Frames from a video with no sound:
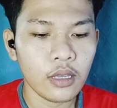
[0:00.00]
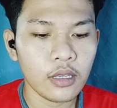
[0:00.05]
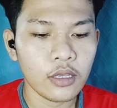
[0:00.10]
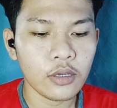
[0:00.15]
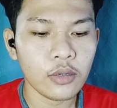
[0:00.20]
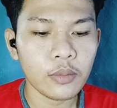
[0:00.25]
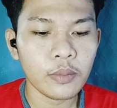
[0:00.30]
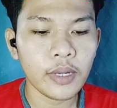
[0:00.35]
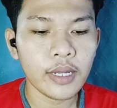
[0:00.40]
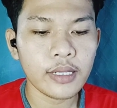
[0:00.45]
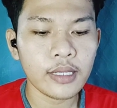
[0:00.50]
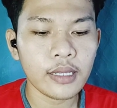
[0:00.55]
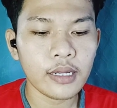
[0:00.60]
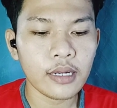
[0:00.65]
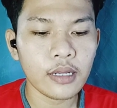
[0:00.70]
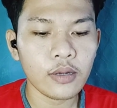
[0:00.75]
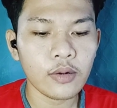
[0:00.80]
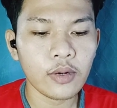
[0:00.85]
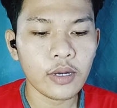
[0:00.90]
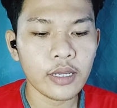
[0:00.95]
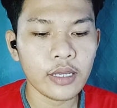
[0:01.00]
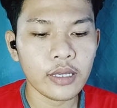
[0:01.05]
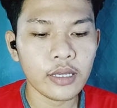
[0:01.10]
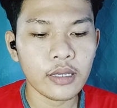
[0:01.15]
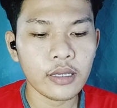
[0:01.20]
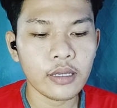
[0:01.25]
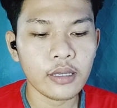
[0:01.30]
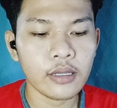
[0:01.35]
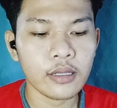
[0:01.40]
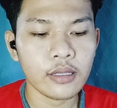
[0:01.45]
Yung battery ko
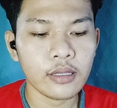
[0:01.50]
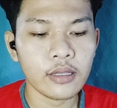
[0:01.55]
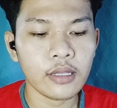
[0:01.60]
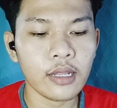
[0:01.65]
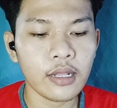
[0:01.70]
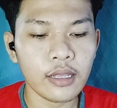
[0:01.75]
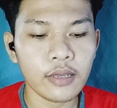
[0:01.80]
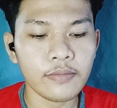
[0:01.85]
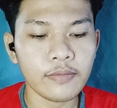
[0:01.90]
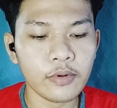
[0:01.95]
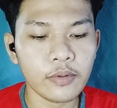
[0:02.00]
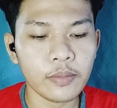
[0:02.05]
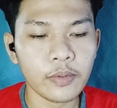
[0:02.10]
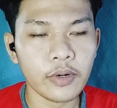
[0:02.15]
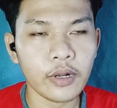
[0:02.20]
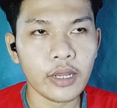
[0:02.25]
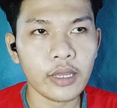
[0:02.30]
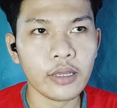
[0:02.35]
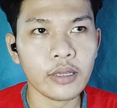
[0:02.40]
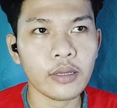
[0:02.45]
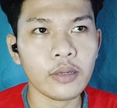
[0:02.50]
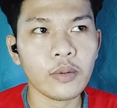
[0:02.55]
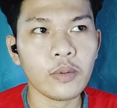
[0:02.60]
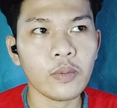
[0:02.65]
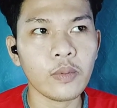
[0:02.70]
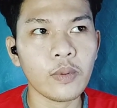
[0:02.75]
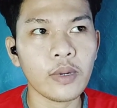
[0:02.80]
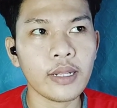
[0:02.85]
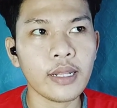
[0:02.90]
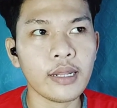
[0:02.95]
ay na life hopper ay
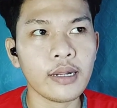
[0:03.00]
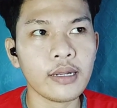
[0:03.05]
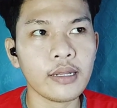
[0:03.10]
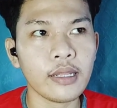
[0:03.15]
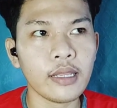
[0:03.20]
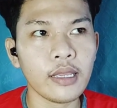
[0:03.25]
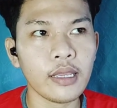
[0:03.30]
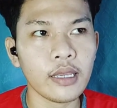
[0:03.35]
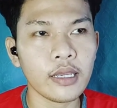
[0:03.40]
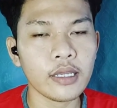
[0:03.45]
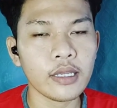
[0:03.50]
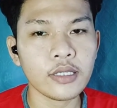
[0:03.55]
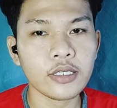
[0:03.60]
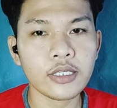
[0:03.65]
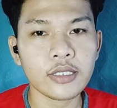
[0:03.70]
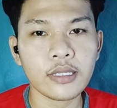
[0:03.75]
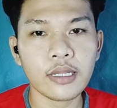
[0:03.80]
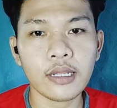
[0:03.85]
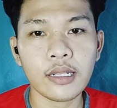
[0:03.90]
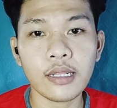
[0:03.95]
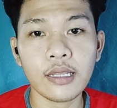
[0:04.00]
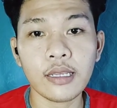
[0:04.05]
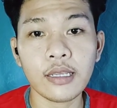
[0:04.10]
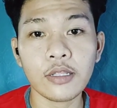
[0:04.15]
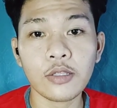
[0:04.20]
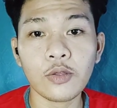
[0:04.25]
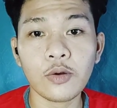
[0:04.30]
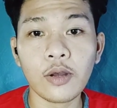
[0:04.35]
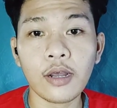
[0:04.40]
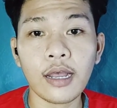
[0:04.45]
100Ah na
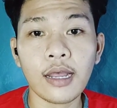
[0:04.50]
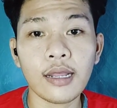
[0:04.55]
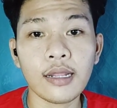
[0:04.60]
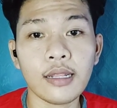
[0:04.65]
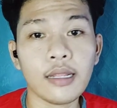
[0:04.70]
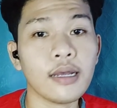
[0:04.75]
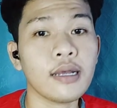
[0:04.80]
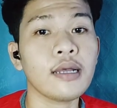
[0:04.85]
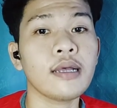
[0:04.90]
liito kala.